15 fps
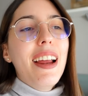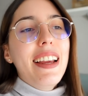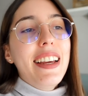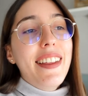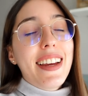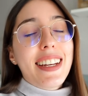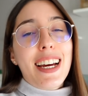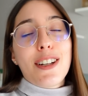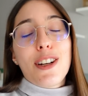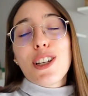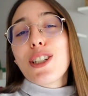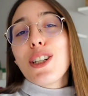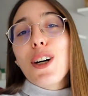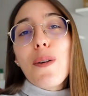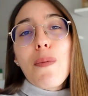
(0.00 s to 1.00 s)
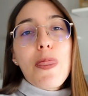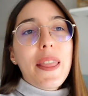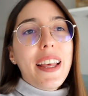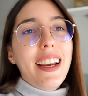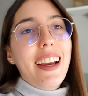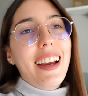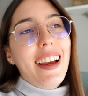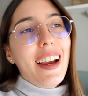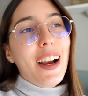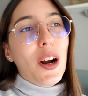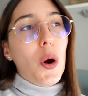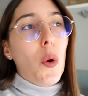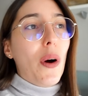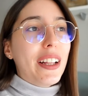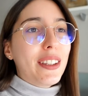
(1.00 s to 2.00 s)
Y de esas 8,
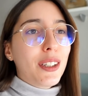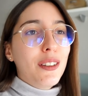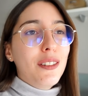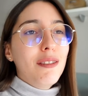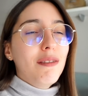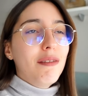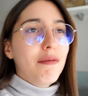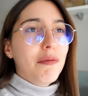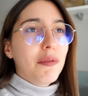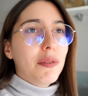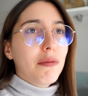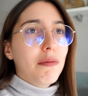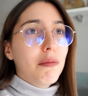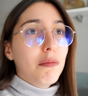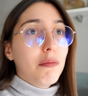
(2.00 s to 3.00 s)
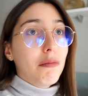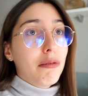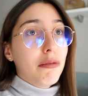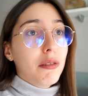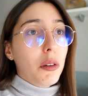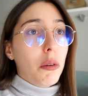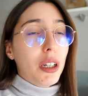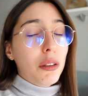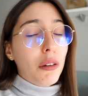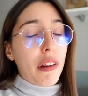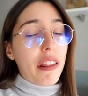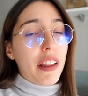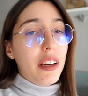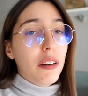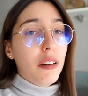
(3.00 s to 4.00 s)
4, 4
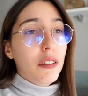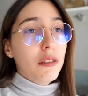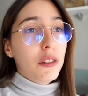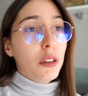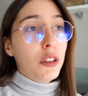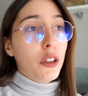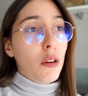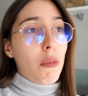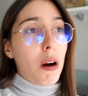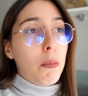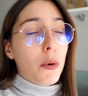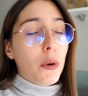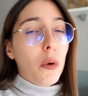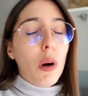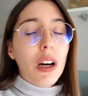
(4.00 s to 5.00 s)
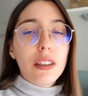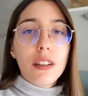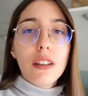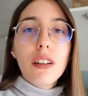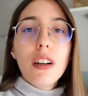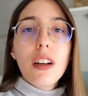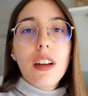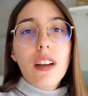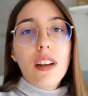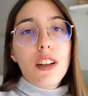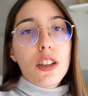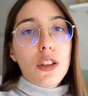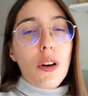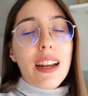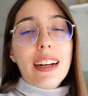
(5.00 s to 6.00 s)
o 5, yo tiro más por 4,
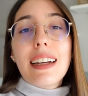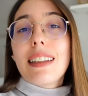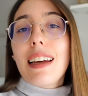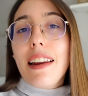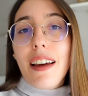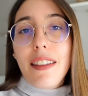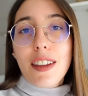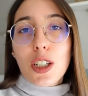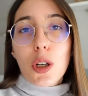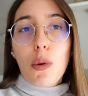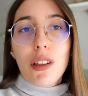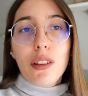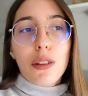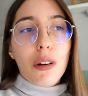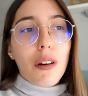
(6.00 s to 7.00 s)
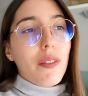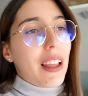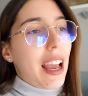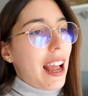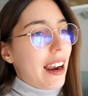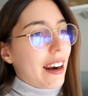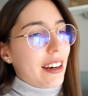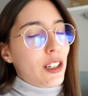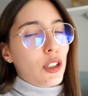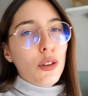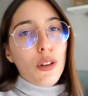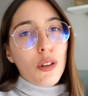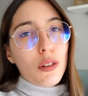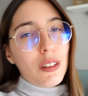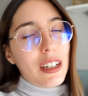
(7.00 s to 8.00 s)
son las que tenían descuento, el
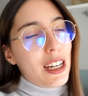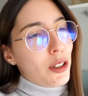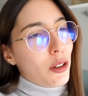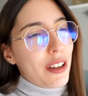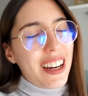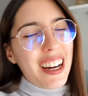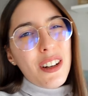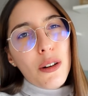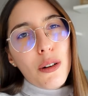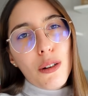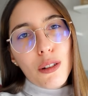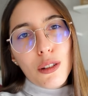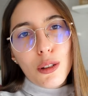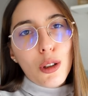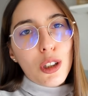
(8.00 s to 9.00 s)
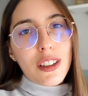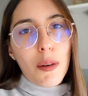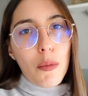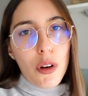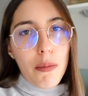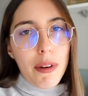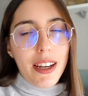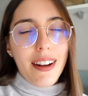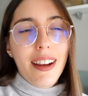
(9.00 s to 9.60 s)
resto no, eso ya no está muy bien,